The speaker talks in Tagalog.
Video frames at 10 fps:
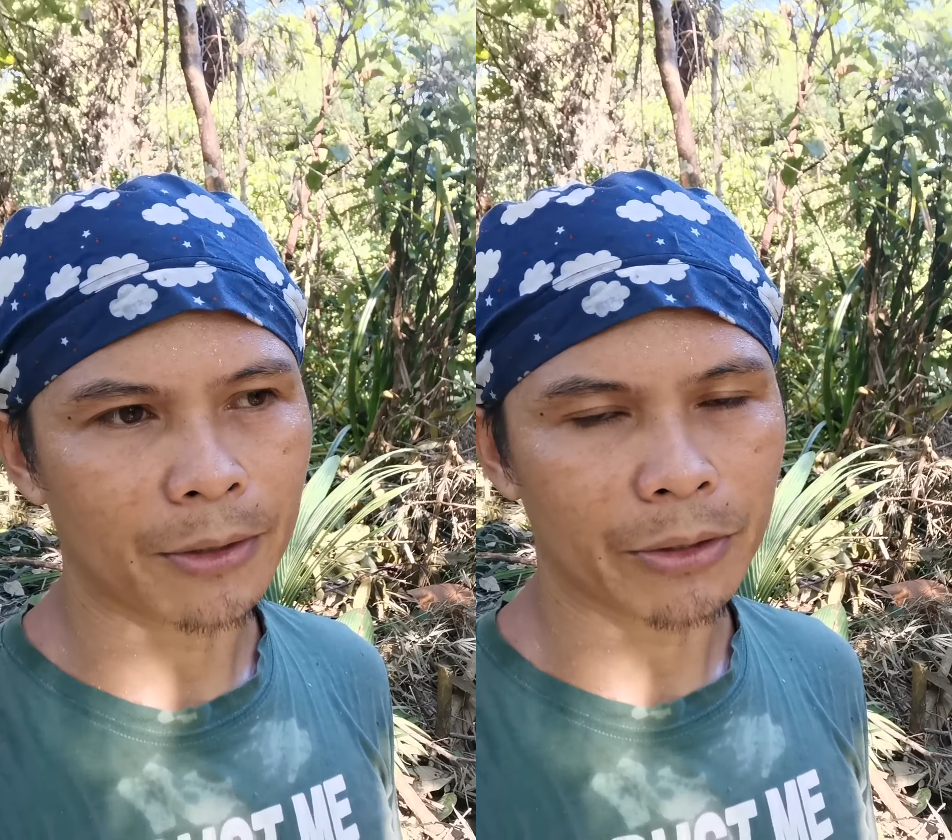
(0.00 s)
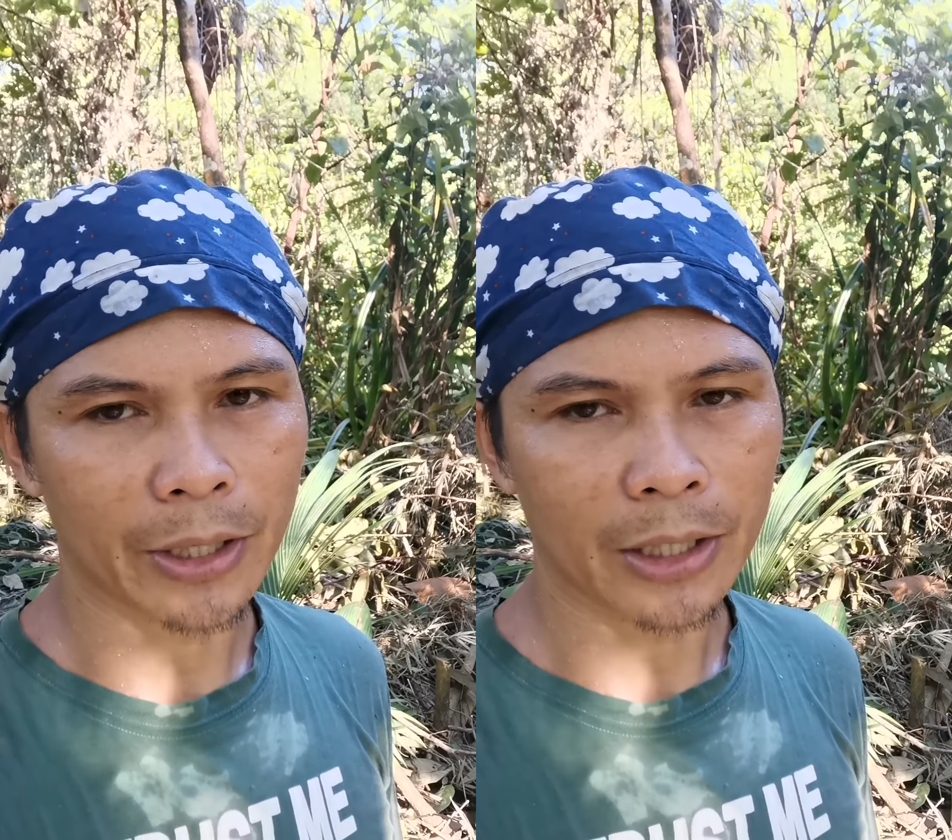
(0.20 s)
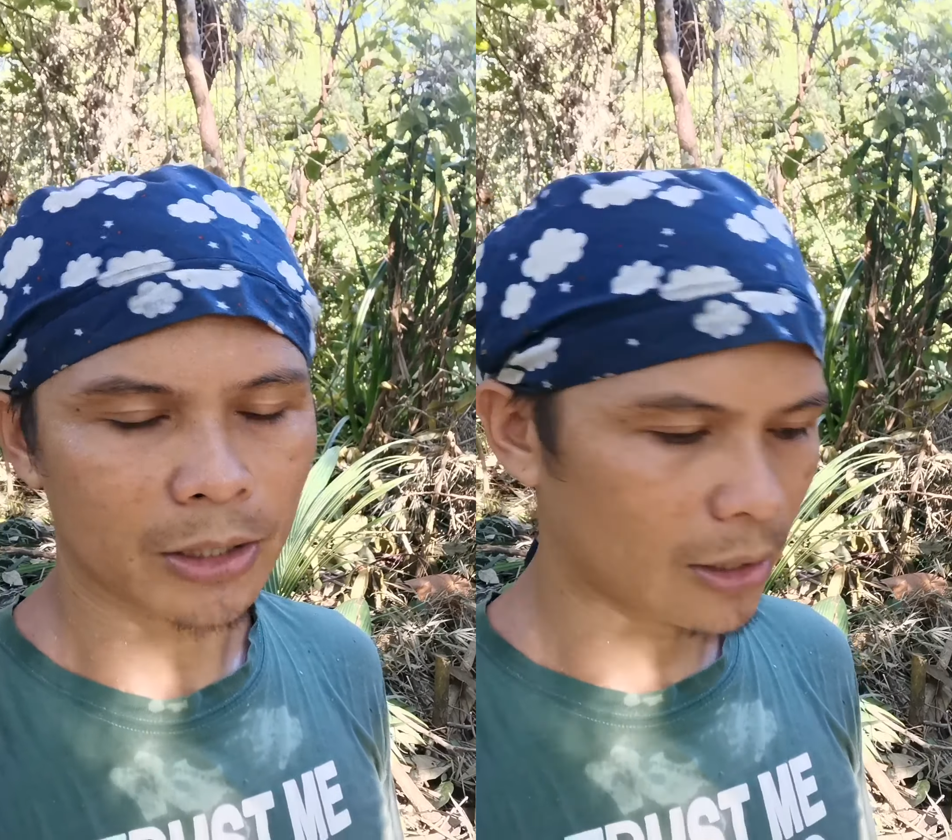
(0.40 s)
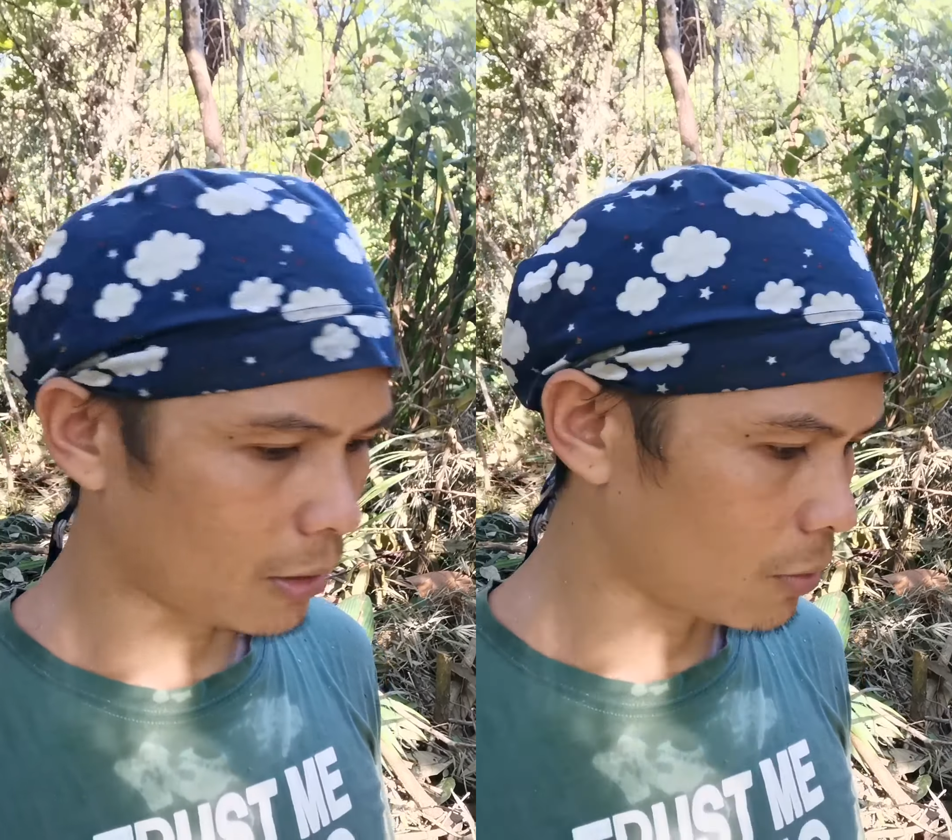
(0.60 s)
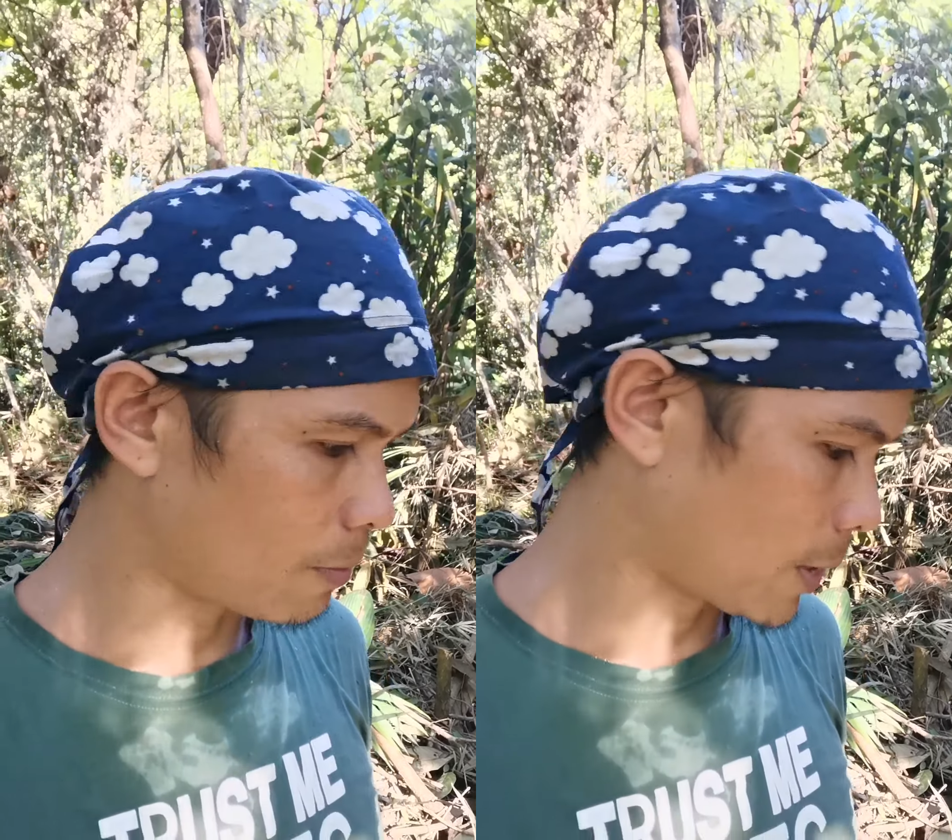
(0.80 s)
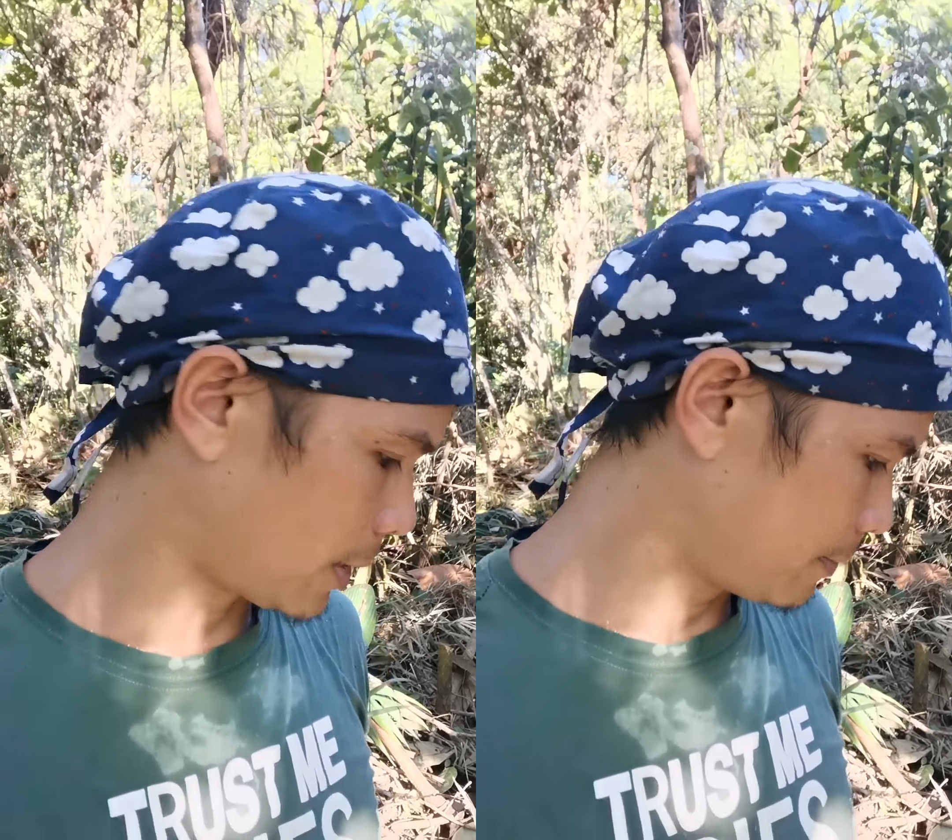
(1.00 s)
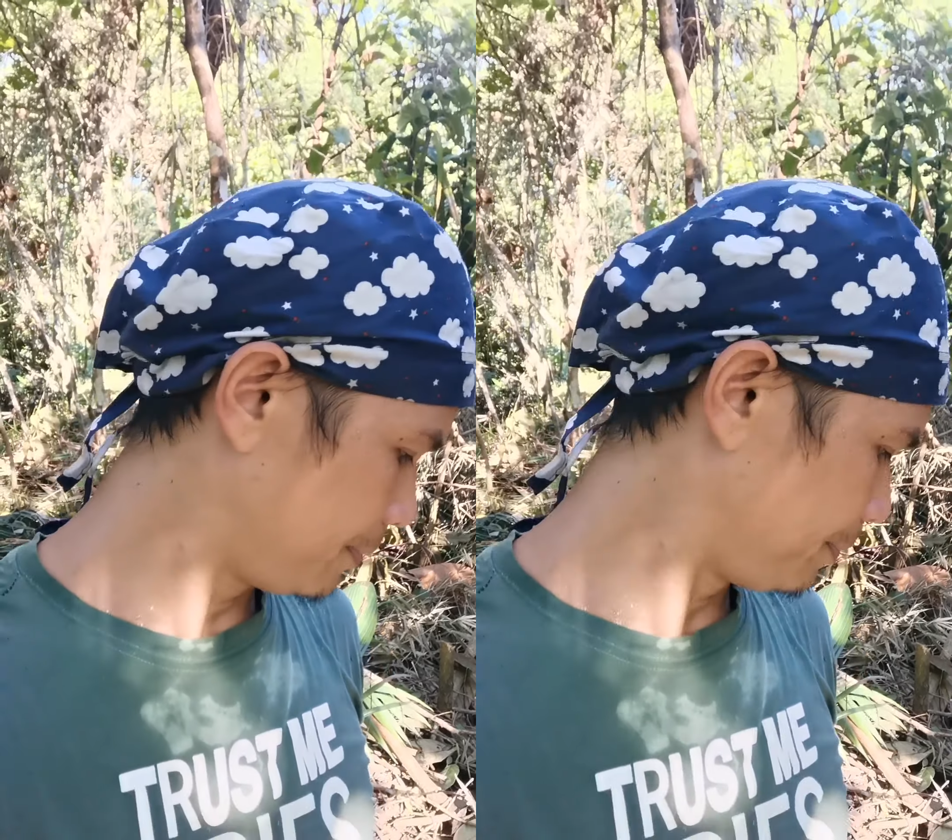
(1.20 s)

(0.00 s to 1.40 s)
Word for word: nutrients ng lupa